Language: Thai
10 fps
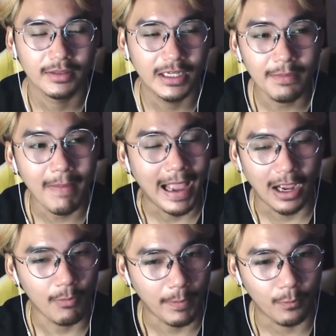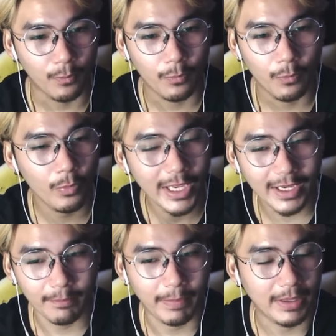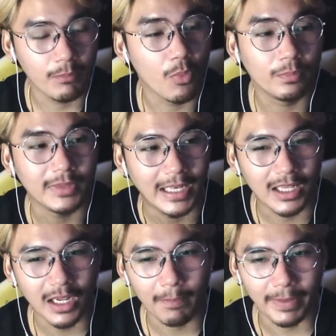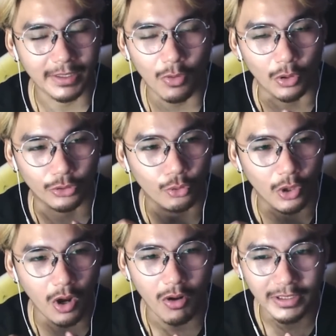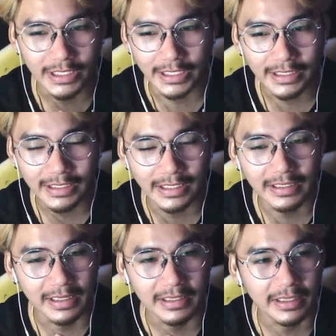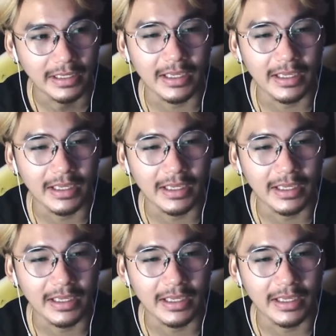คือหมาเขาแบบวิ่งไปมุมเต็นท์แล้วก็ไปขดตัวร้องหงิงหงิงหงิงหงิงห